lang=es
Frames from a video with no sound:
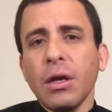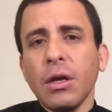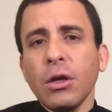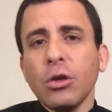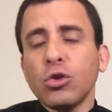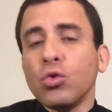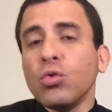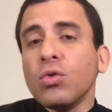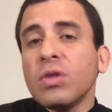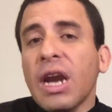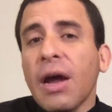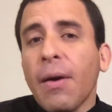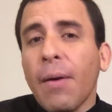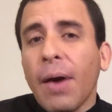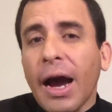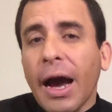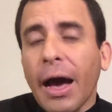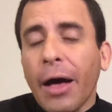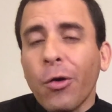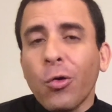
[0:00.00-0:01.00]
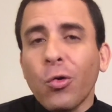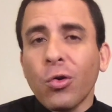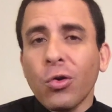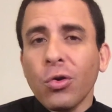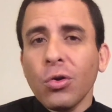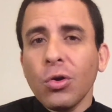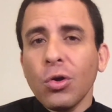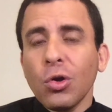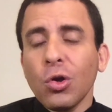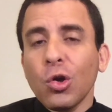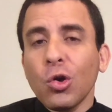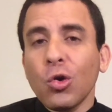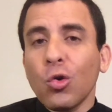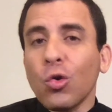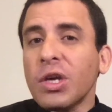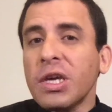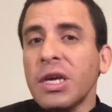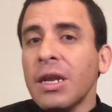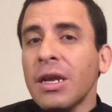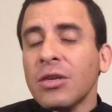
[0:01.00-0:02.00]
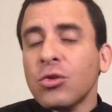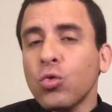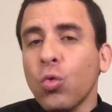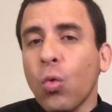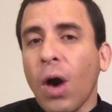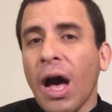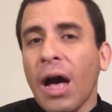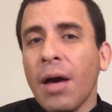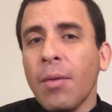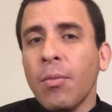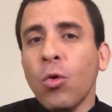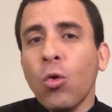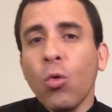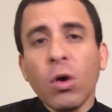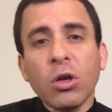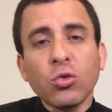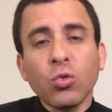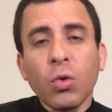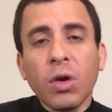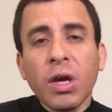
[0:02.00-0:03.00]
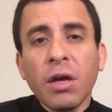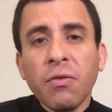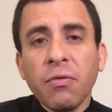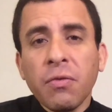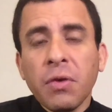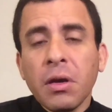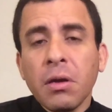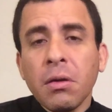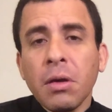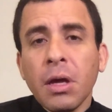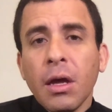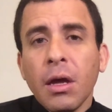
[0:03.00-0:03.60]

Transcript: Si un trabajador no quiere a su amo o a su jefe,